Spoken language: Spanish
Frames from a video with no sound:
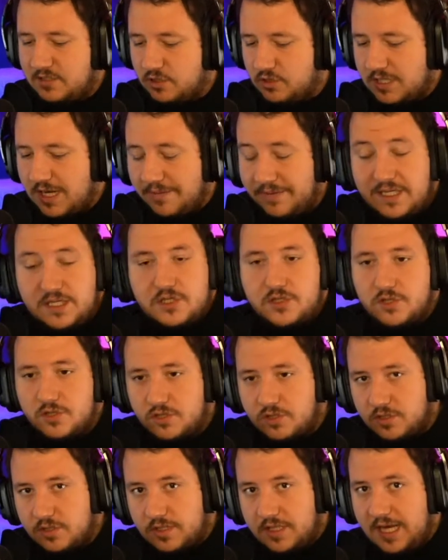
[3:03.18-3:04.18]

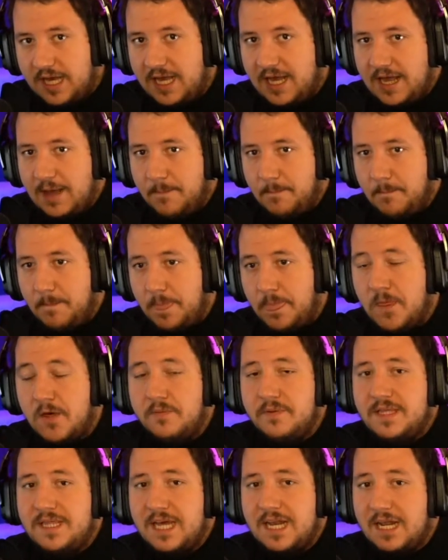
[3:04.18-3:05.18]
avisos eh, no
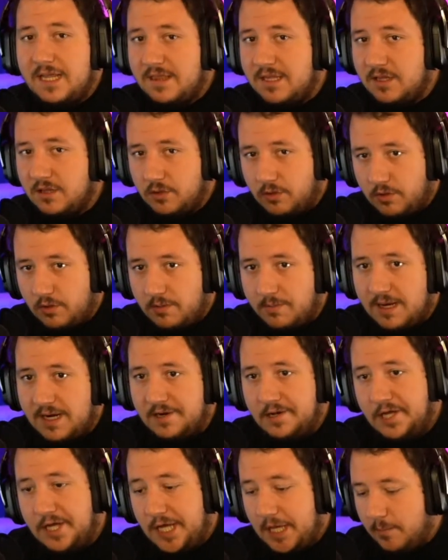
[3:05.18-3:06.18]
evitarán de todo el
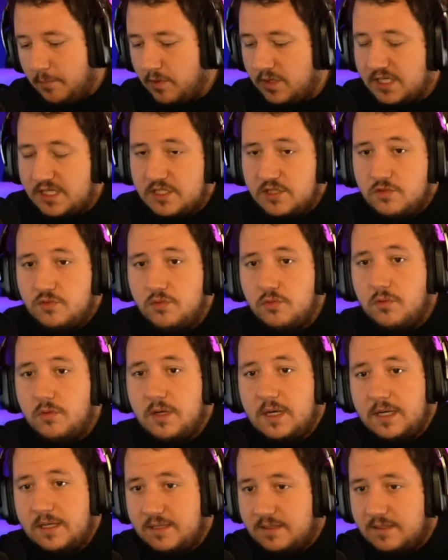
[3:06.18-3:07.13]
ban, porque si tú